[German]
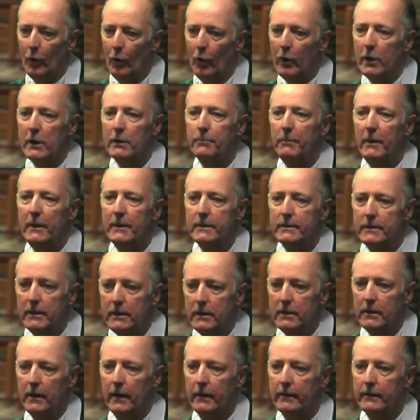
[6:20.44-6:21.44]
Und ich bin
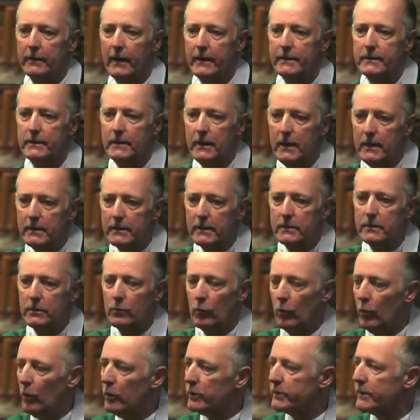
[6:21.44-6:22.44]
sicher, dass dieses
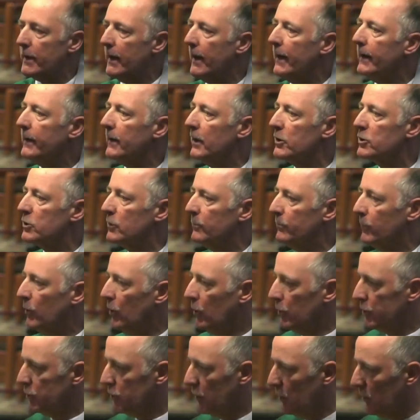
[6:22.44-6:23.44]
große
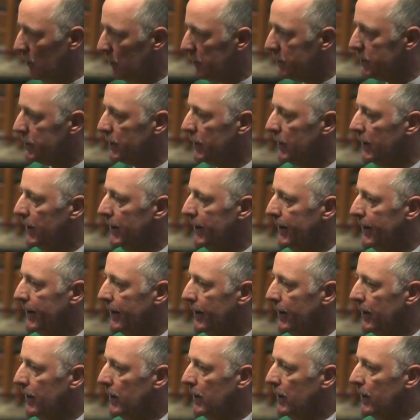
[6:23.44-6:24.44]
Engagement dort
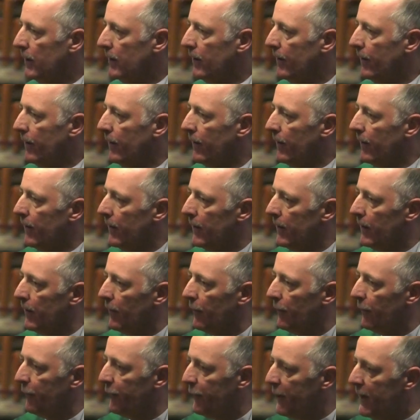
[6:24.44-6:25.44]

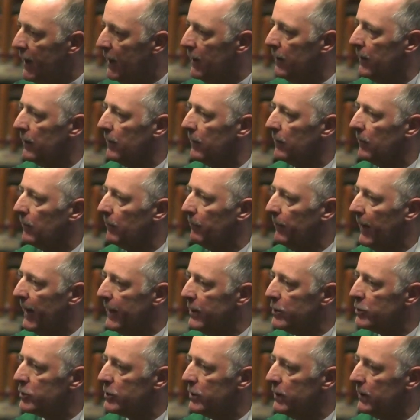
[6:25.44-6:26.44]
vielen
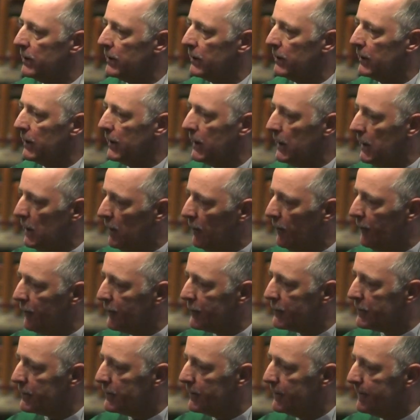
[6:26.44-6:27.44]
Menschen
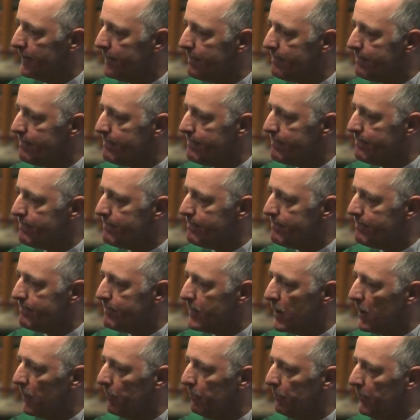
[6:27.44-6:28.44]
hilft,
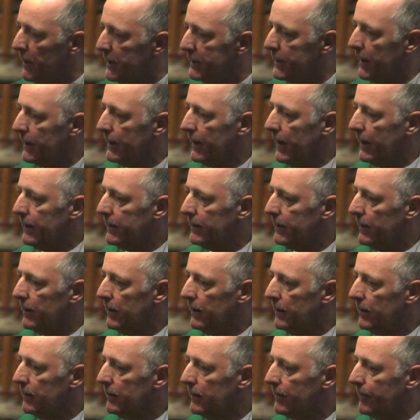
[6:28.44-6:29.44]

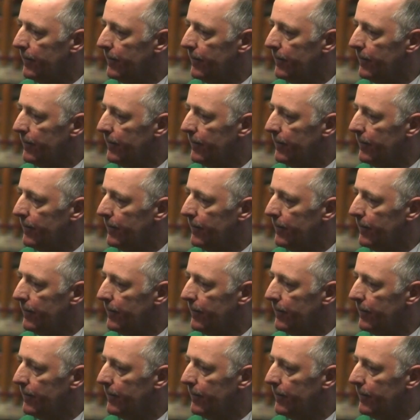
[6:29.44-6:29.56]
miteinander